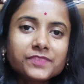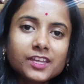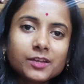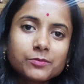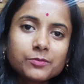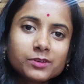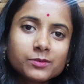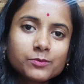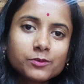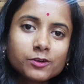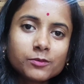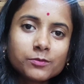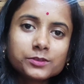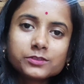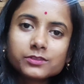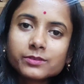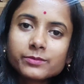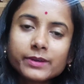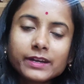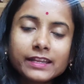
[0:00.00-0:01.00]
তারপরে বড়
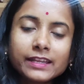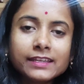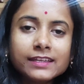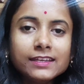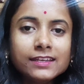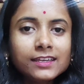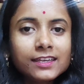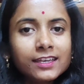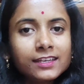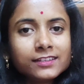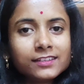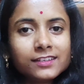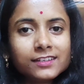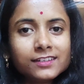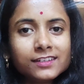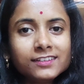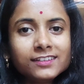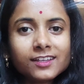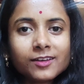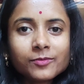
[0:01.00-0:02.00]
ভাসুরের বাড়ি গিয়ে খেয়ে
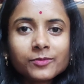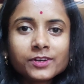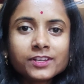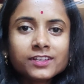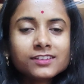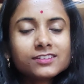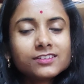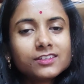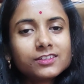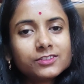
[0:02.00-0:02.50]
দিয়ে নিয়ে তারপরে